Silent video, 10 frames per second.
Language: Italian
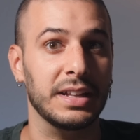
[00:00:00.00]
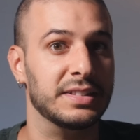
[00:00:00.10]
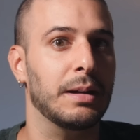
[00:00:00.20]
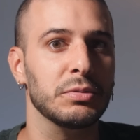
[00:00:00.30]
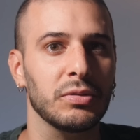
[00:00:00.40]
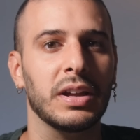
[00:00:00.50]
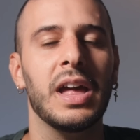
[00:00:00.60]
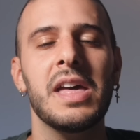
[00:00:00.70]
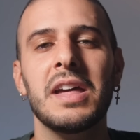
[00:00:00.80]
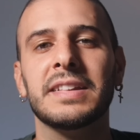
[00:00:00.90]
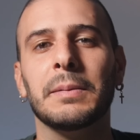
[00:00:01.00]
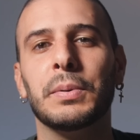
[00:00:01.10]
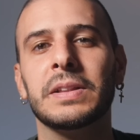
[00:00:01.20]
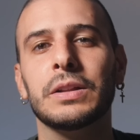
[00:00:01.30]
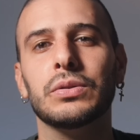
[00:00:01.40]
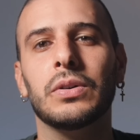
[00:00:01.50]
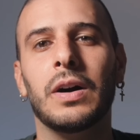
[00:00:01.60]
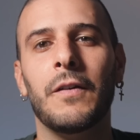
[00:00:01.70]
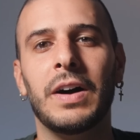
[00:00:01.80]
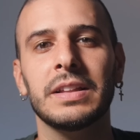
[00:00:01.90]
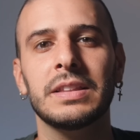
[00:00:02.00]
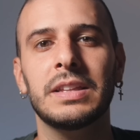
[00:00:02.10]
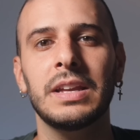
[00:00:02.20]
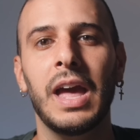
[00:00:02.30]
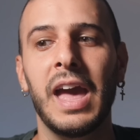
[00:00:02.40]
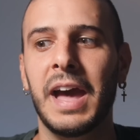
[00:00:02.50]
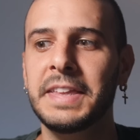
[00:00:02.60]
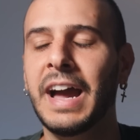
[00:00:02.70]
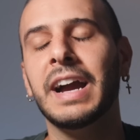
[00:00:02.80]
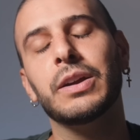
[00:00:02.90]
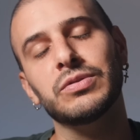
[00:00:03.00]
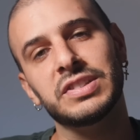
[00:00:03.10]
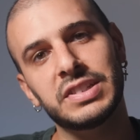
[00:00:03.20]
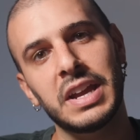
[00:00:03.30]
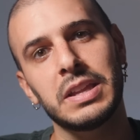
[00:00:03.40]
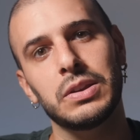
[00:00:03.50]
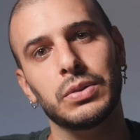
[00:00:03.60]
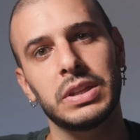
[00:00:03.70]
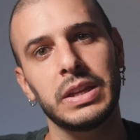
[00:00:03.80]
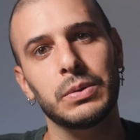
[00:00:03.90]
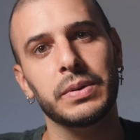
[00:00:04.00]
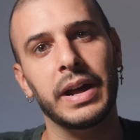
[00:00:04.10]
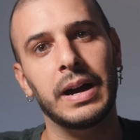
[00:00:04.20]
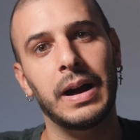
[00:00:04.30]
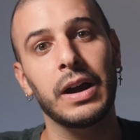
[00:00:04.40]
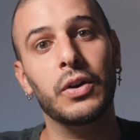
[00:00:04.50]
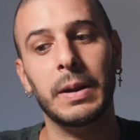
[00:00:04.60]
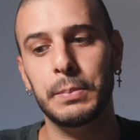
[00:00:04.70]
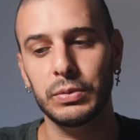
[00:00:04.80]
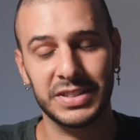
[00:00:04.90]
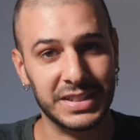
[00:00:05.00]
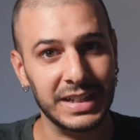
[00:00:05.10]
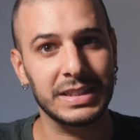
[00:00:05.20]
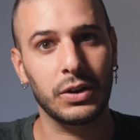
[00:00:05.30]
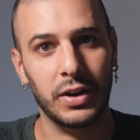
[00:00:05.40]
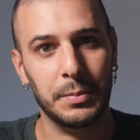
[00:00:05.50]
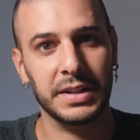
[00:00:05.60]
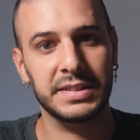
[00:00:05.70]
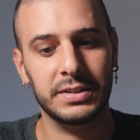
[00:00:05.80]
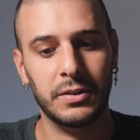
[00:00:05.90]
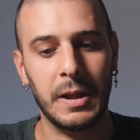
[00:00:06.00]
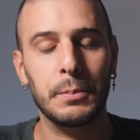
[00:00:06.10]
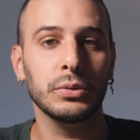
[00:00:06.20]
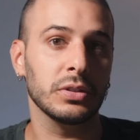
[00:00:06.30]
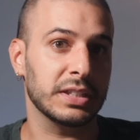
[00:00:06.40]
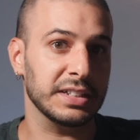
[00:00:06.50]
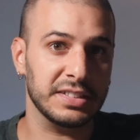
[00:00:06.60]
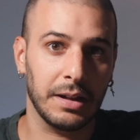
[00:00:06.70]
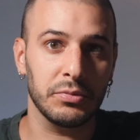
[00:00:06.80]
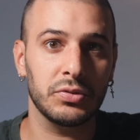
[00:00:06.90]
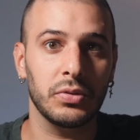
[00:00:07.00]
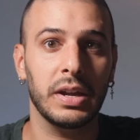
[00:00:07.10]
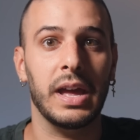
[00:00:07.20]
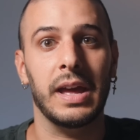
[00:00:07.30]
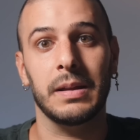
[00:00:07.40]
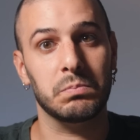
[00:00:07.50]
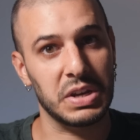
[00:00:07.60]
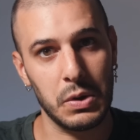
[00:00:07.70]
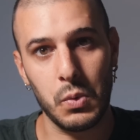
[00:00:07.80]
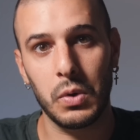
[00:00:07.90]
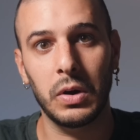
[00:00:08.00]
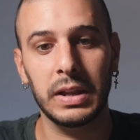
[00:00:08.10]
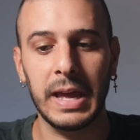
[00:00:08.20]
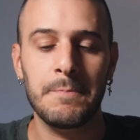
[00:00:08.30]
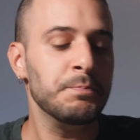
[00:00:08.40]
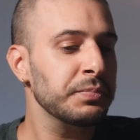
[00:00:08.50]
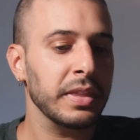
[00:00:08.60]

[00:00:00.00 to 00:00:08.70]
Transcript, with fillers: che Samsung sta portando avanti ed è anche un segno di una ancora più stretta collaborazione appunto tra Samsung e tra Google che